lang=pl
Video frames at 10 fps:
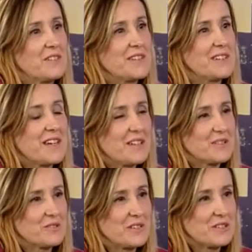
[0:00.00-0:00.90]

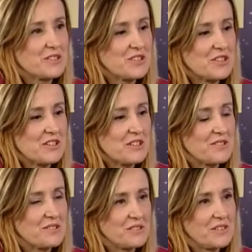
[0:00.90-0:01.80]
idealną ilość
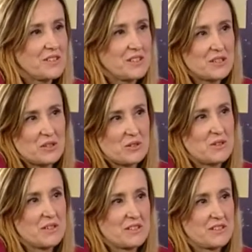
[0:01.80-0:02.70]
insuliny do
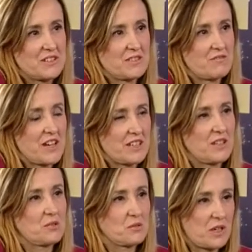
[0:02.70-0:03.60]
y, wagi,
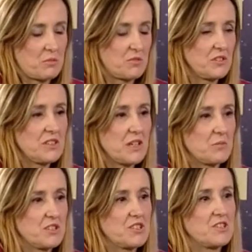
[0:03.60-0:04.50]
która powinna
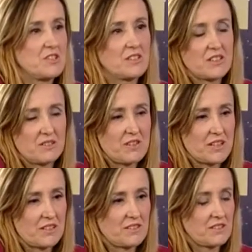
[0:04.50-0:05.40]
być. Jeśli tej
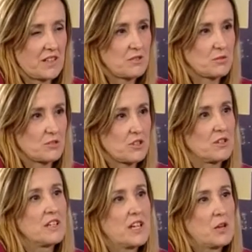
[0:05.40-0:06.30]
wagi jest za dużo,
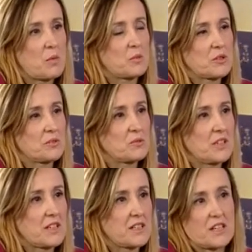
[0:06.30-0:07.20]
po prostu
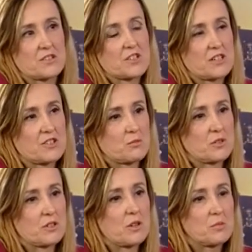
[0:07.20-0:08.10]
nie nadąża,
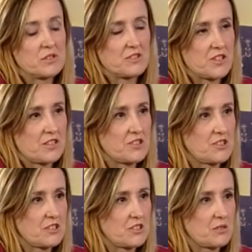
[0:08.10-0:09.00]
żeby
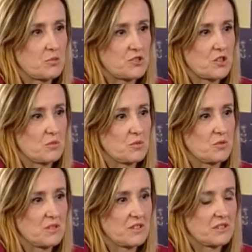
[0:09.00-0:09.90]
obniżać poziomu
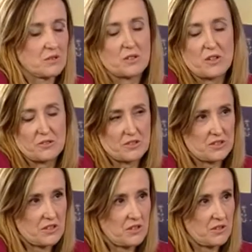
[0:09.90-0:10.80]
glukozy
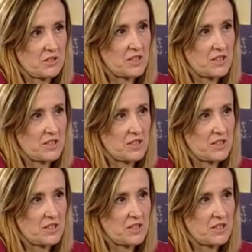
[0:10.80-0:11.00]
do,